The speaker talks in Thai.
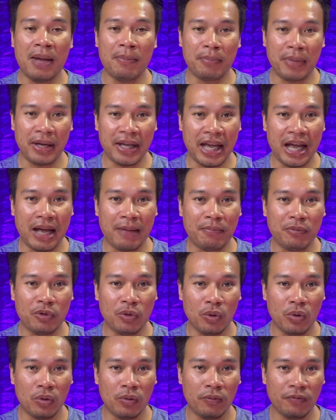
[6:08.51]
ไปอัพล
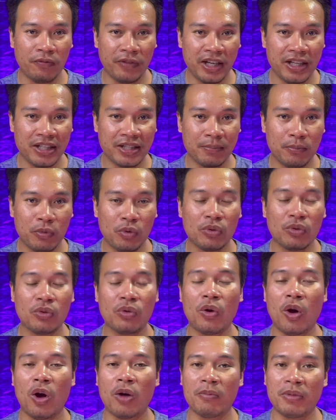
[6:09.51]
ง Facebook
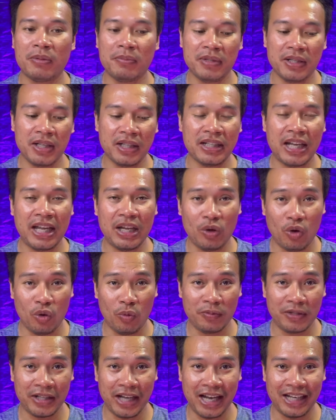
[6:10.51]
ของเพื่อนๆให้ค
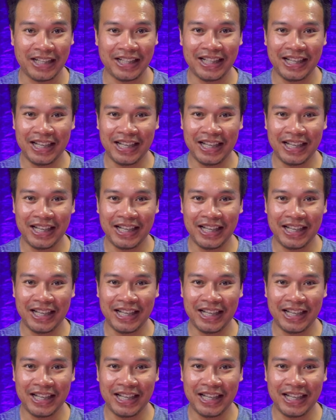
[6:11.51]
มชัด